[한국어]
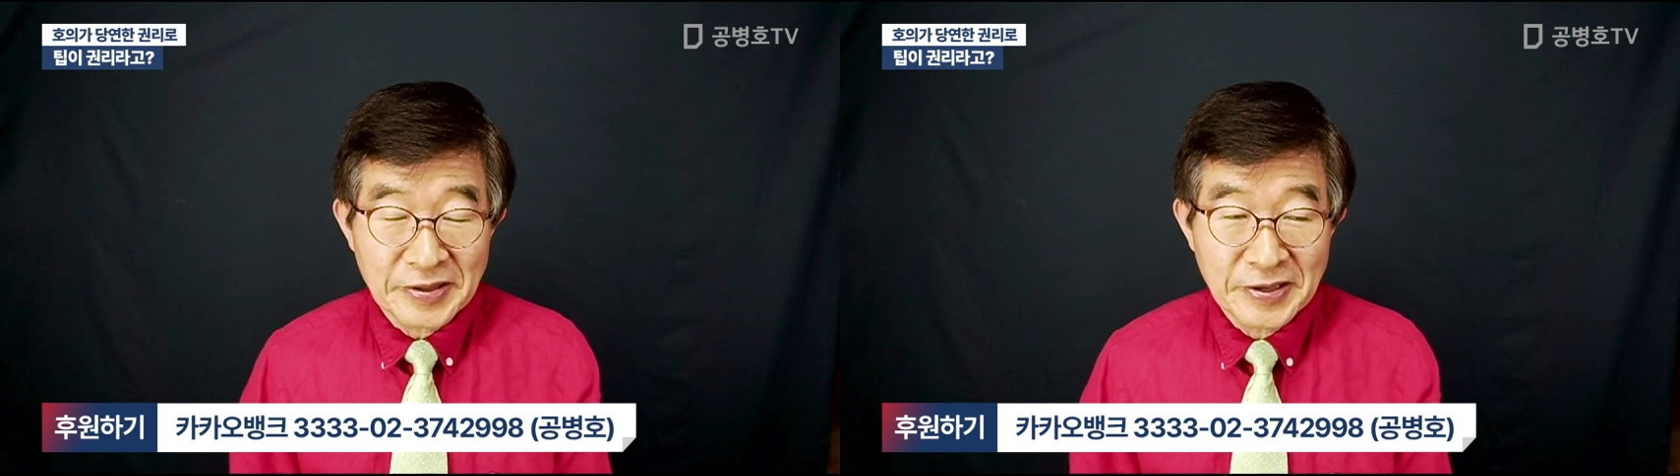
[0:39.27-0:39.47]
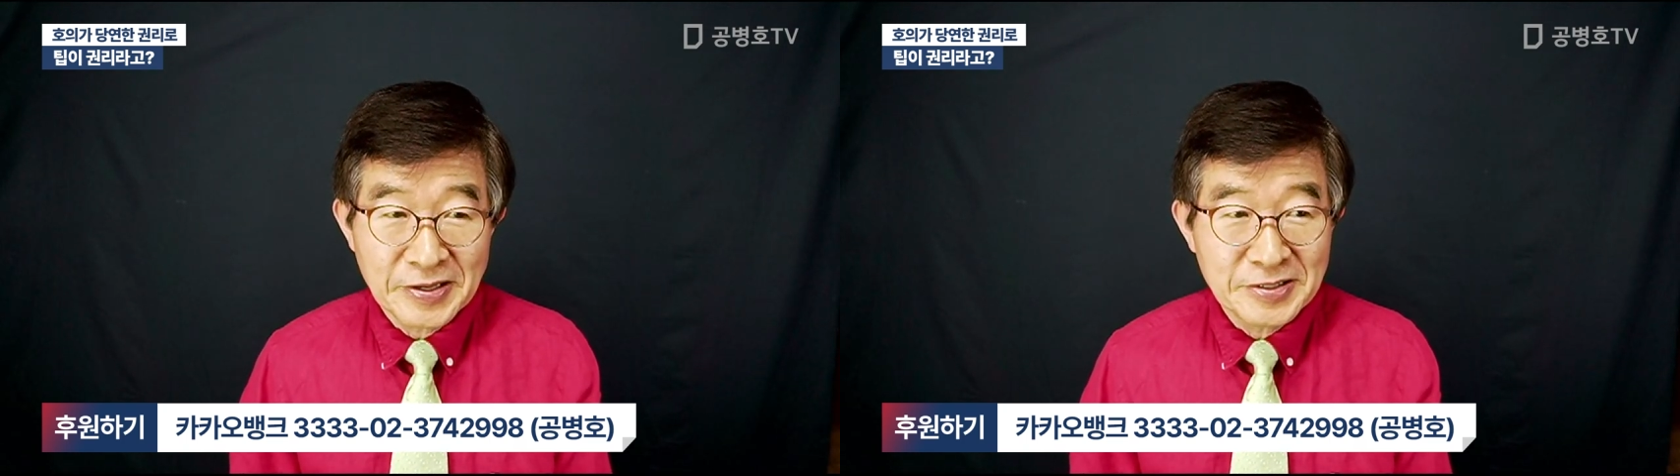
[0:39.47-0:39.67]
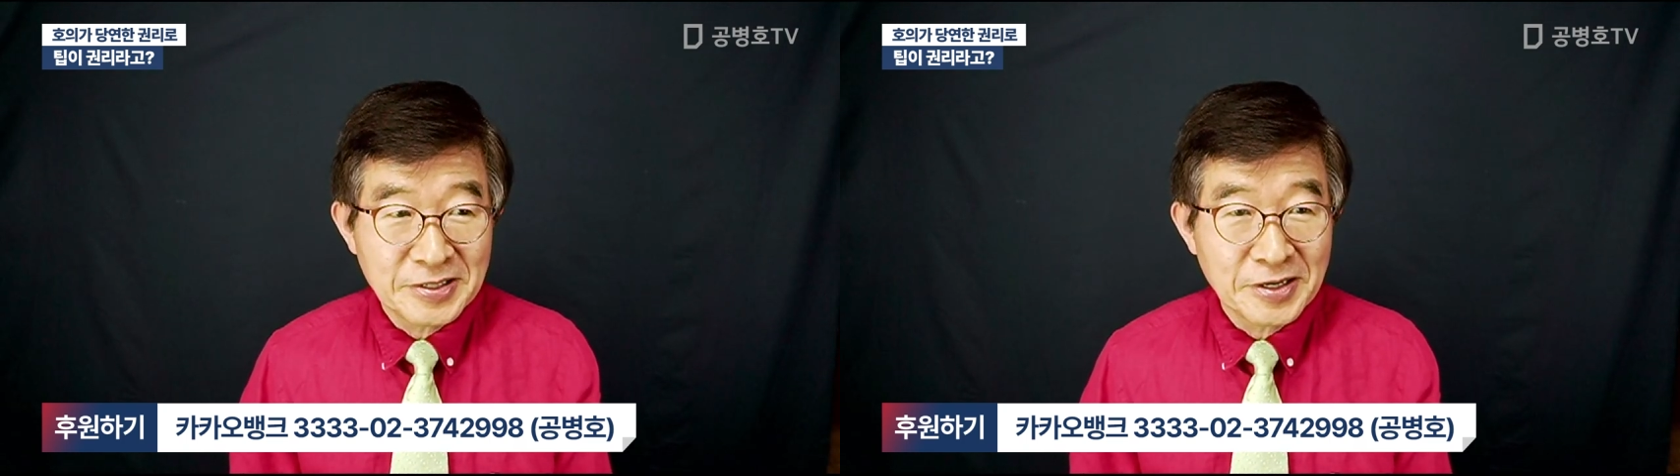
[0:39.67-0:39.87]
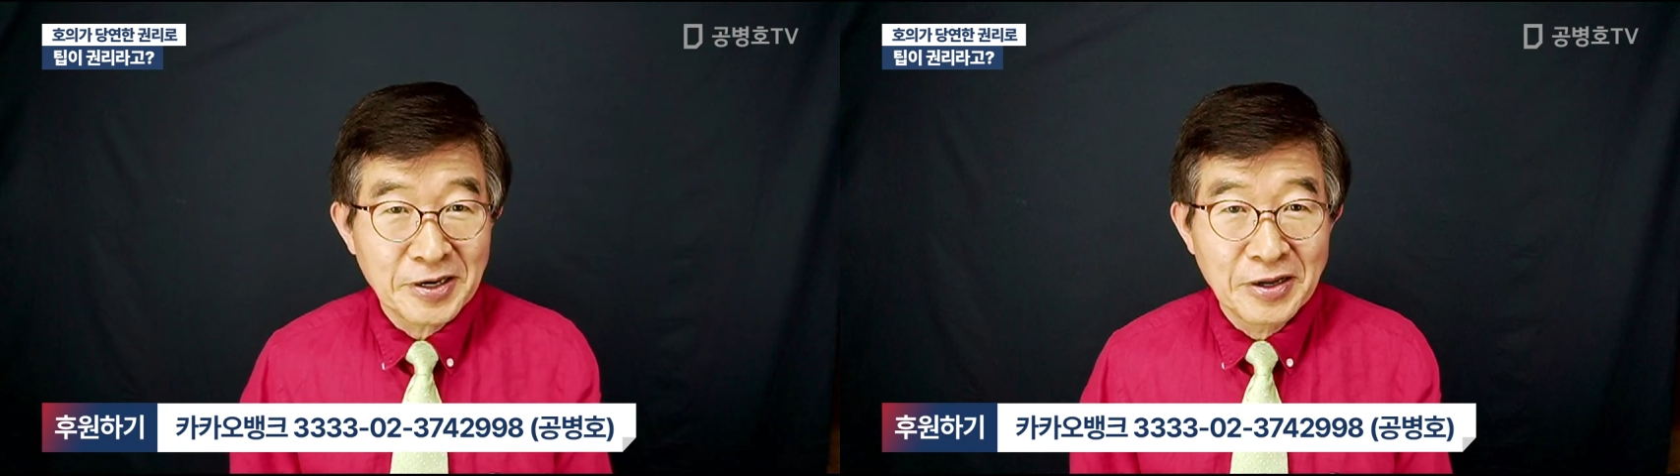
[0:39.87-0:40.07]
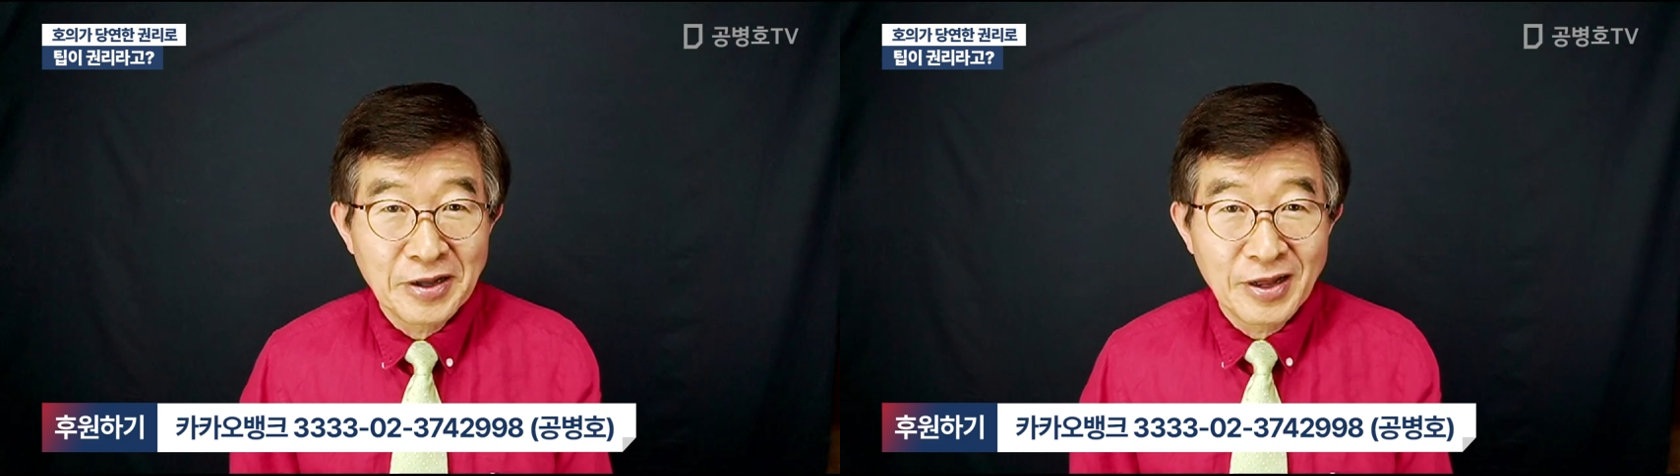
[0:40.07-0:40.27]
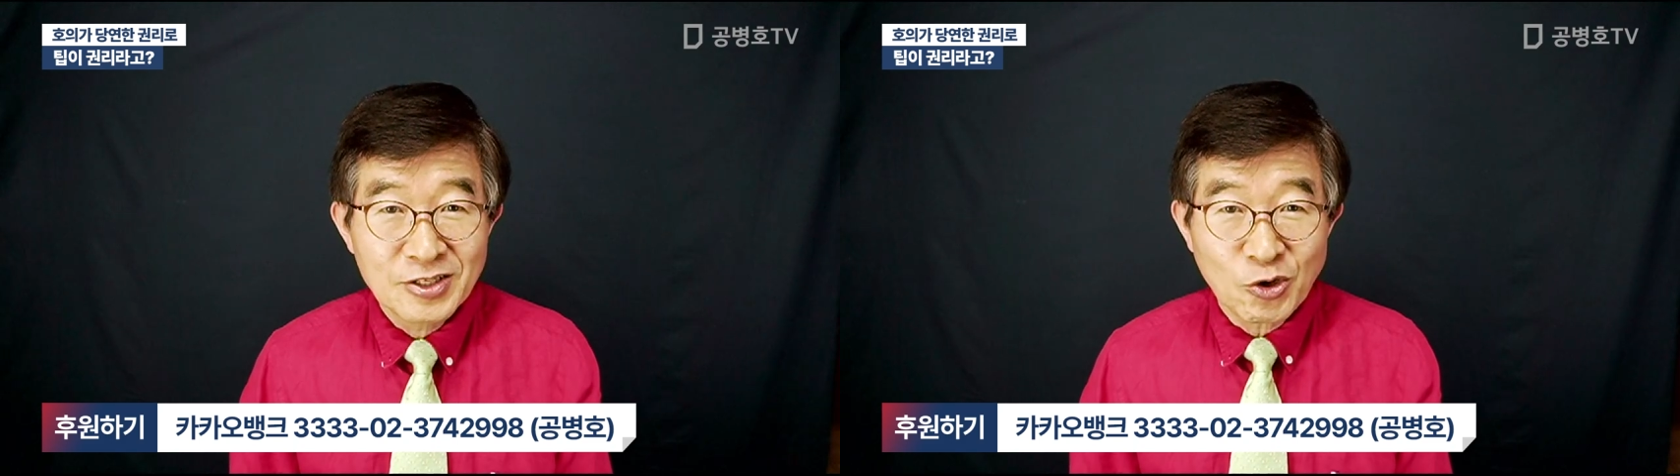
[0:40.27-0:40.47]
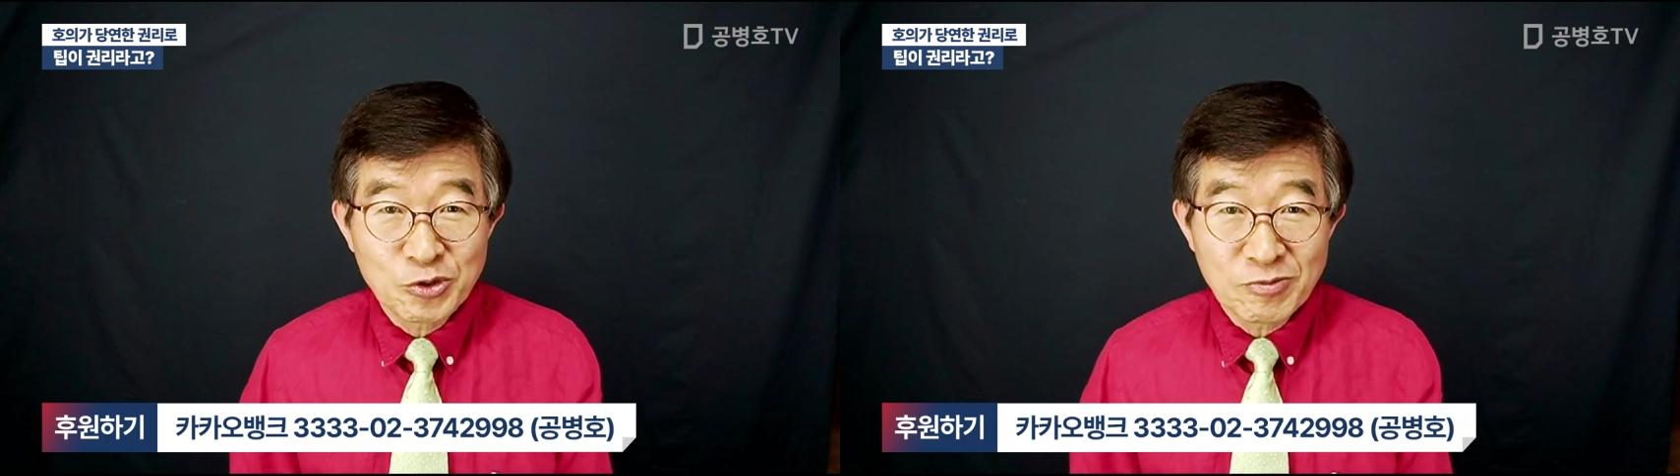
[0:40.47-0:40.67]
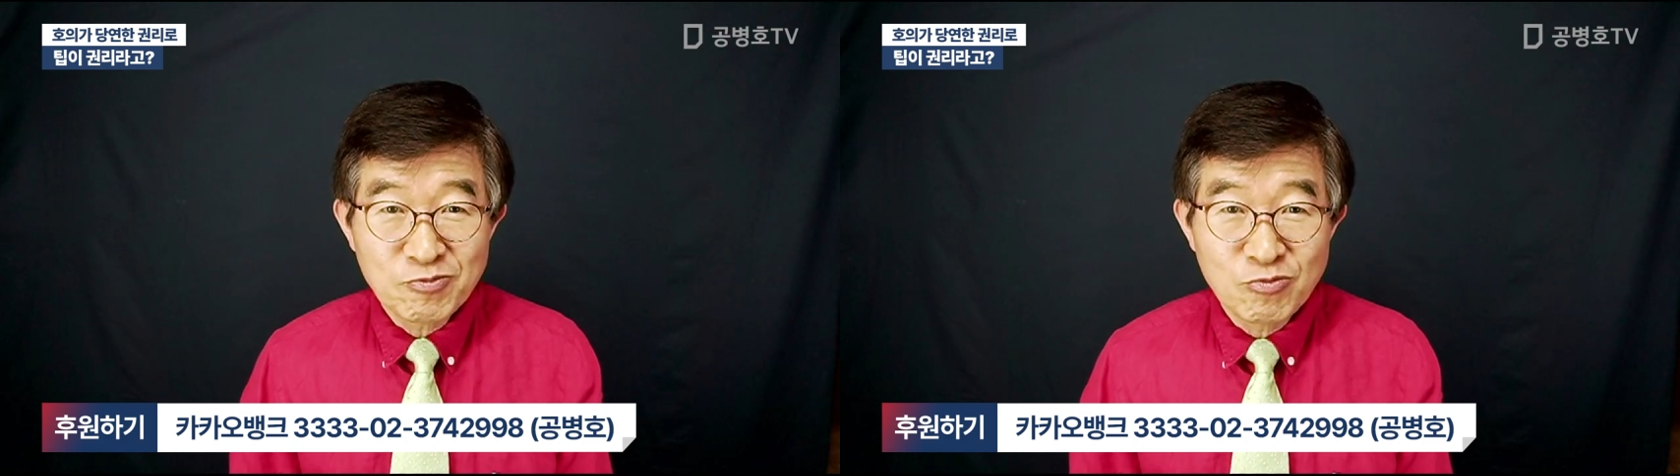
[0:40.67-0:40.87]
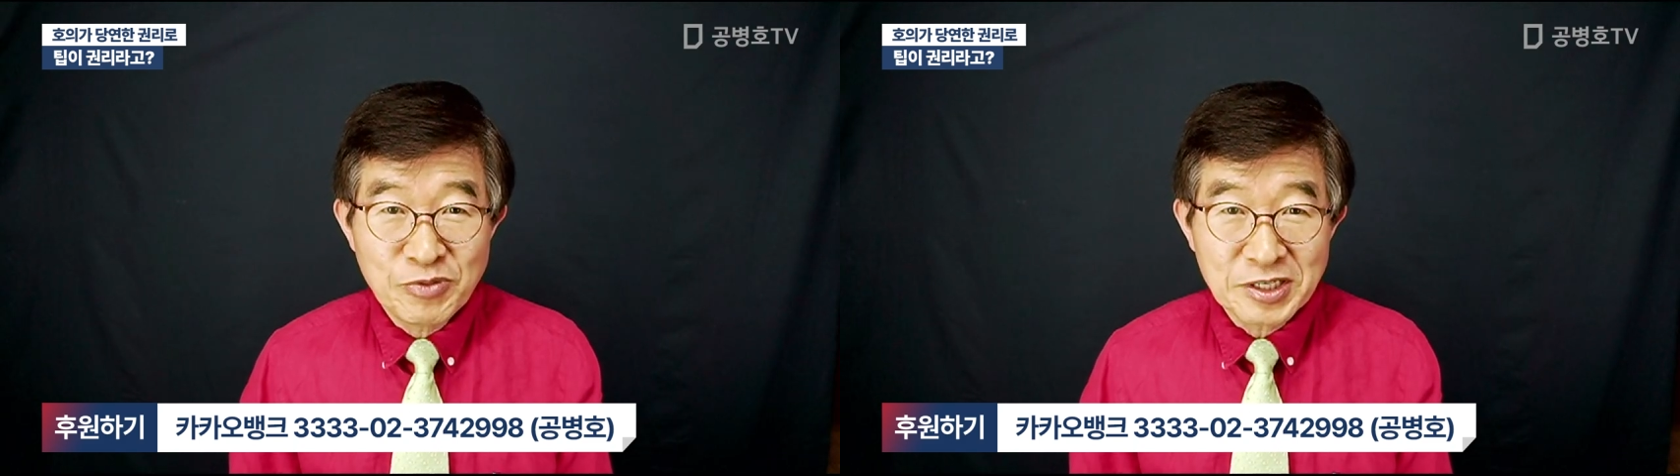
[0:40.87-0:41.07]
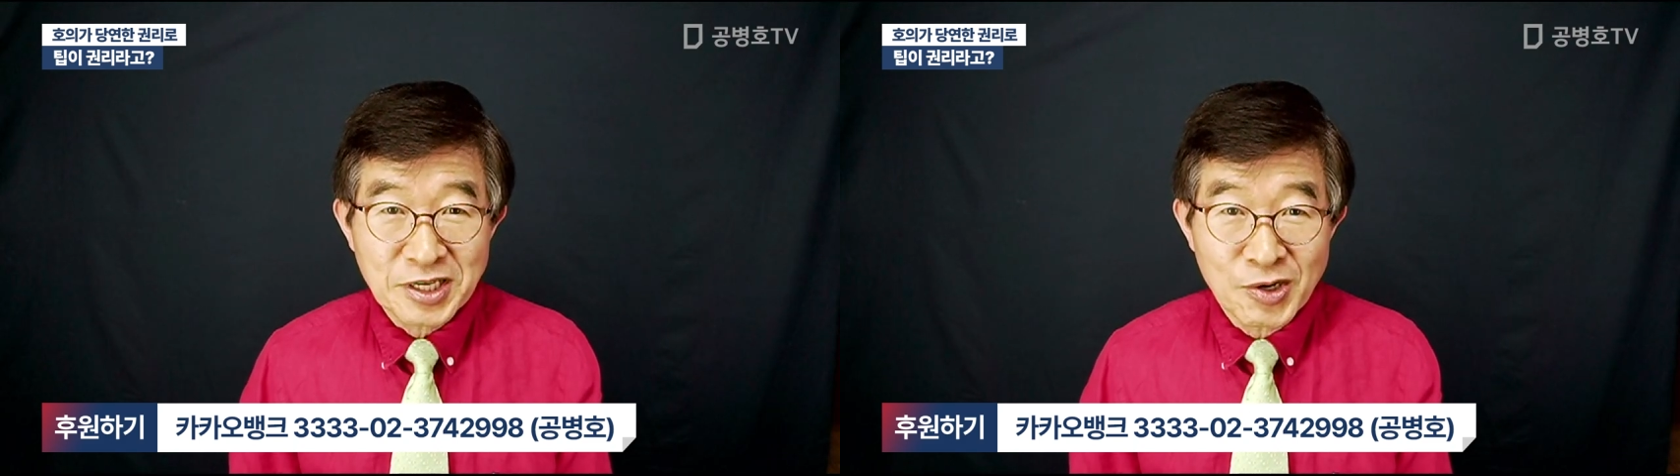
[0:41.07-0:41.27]
이게 이제 소득
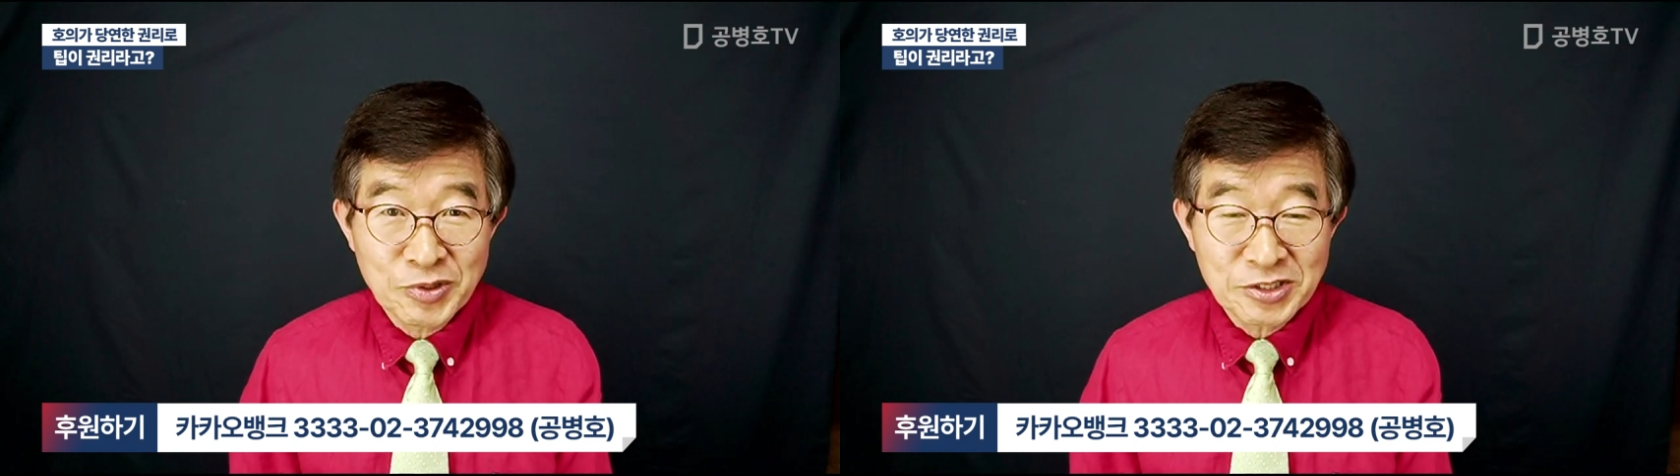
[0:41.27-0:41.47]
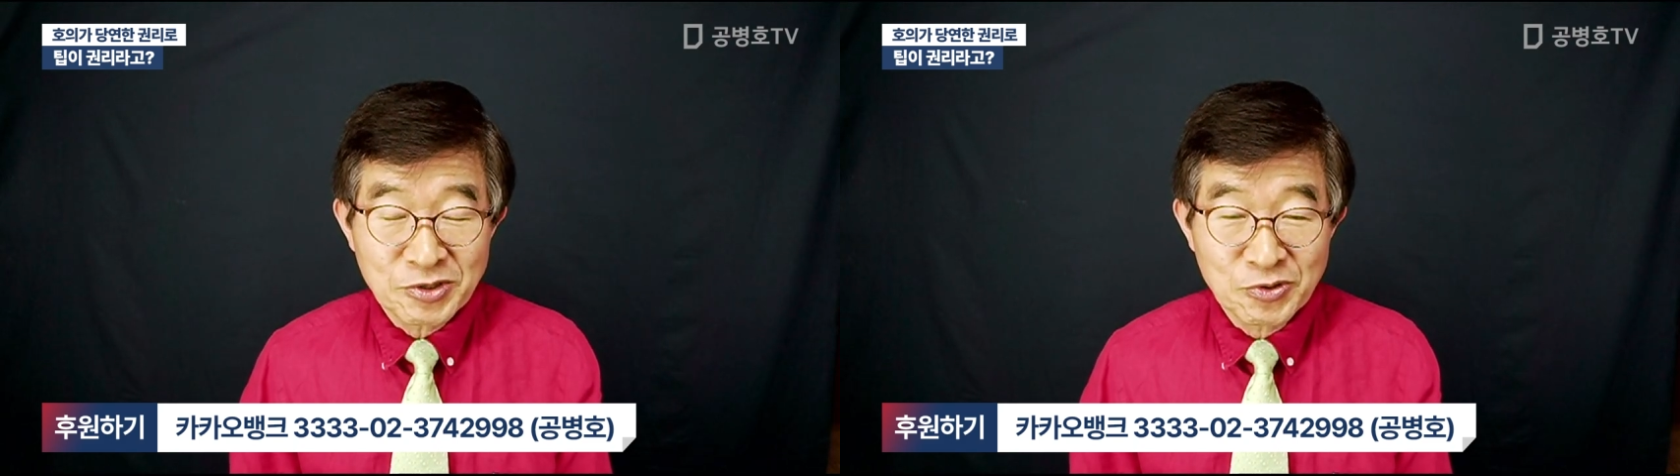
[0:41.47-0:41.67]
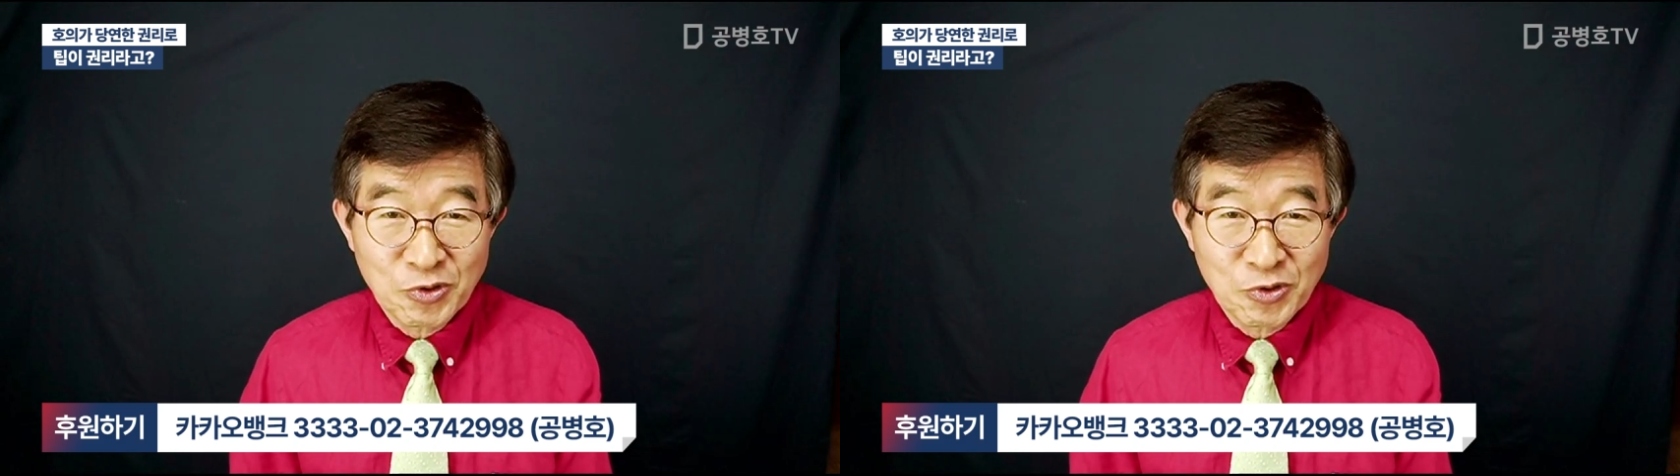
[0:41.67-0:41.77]
분배 차원에서